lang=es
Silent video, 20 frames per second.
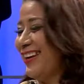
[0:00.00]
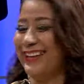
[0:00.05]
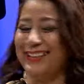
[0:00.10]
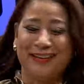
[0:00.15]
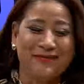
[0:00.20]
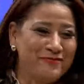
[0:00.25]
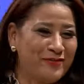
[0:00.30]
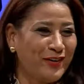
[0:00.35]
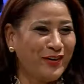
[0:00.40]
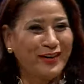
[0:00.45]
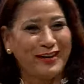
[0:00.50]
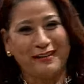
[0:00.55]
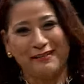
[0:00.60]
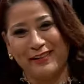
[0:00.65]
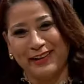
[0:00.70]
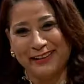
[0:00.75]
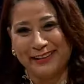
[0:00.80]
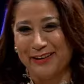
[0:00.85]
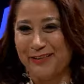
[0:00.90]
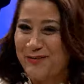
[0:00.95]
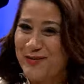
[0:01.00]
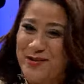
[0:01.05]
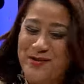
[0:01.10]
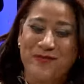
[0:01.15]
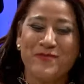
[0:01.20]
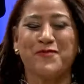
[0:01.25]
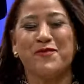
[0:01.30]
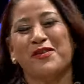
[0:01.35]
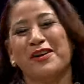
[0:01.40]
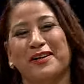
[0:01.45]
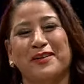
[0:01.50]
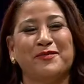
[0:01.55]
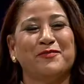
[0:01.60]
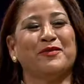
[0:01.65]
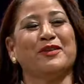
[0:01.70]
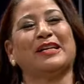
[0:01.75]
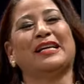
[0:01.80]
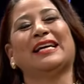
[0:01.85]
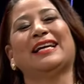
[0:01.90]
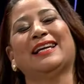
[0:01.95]
este programa está muy bueno
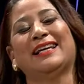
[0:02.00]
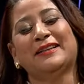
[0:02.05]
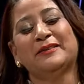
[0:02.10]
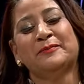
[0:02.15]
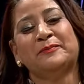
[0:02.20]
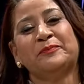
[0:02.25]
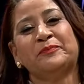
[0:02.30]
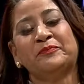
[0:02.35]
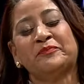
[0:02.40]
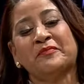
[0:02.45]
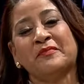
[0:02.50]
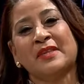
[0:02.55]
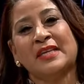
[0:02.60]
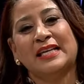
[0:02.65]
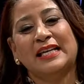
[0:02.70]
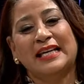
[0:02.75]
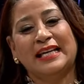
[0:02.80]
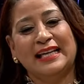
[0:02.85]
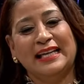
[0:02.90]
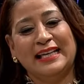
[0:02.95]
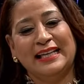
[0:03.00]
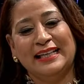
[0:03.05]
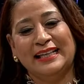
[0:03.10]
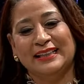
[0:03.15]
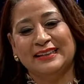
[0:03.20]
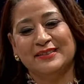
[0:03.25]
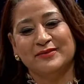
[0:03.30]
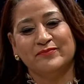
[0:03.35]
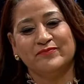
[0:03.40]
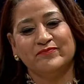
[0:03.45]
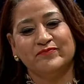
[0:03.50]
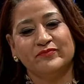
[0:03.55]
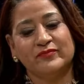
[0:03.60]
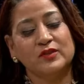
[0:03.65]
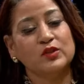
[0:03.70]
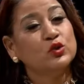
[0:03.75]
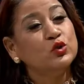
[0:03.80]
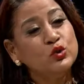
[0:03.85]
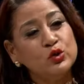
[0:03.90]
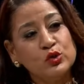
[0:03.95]
porque que eh,
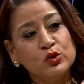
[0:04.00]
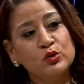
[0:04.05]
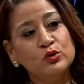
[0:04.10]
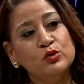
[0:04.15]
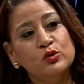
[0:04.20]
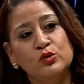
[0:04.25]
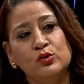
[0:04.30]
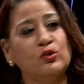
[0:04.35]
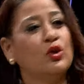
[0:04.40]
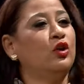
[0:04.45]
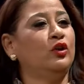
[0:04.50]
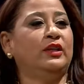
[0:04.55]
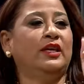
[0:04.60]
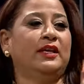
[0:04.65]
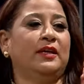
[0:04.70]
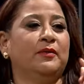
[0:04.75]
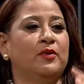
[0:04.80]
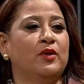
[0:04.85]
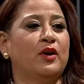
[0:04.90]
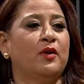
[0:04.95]
no tenemos la